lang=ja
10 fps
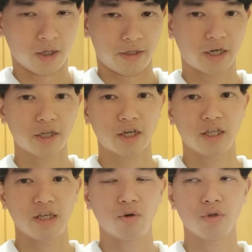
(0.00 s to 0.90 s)
なかなか
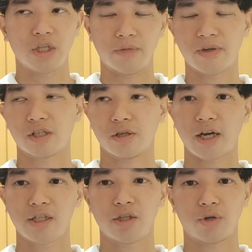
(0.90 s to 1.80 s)
日本にまず
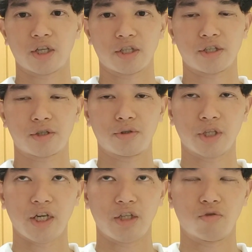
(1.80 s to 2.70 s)
入ってる数が少
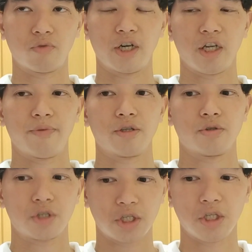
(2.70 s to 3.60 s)
ないのもありま
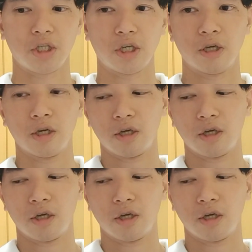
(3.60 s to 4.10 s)
すし